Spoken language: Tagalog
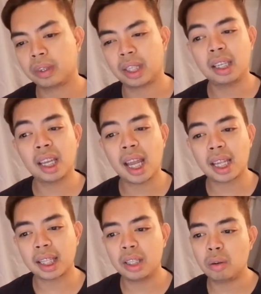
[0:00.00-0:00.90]
tingnan
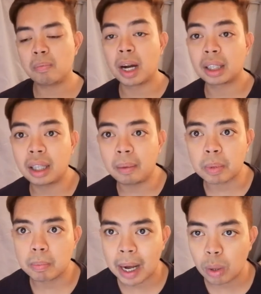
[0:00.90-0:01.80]
natin yung mga
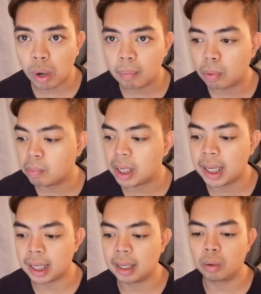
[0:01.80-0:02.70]
tips bago ka
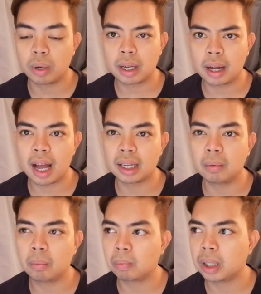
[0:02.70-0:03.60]
bumili. Huwag ka
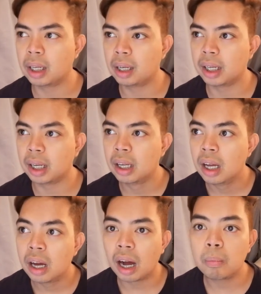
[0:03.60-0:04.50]
agad magpadala na,
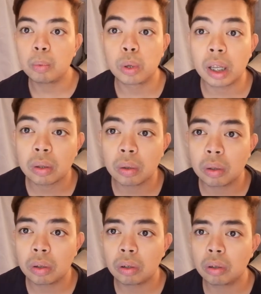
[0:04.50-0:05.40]
ha, ah, mura
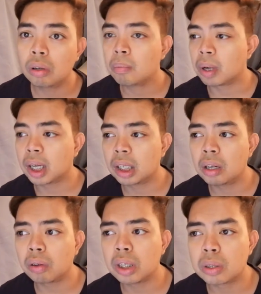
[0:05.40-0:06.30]
to, maganda
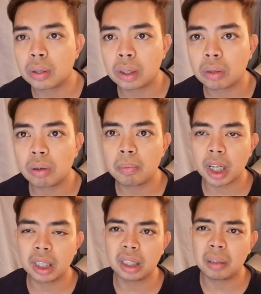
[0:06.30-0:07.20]
location nito,
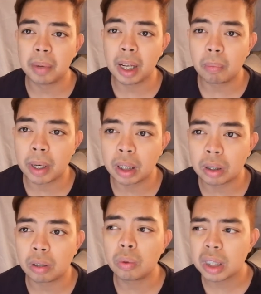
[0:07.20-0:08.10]
maganda developer
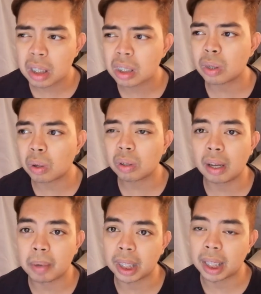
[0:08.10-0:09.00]
nito, which is true
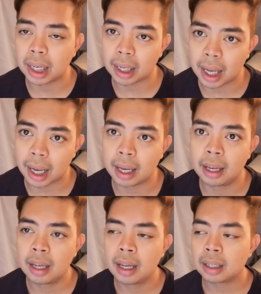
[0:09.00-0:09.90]
naman talaga.
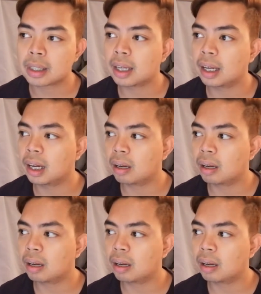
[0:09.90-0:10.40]
Kasi,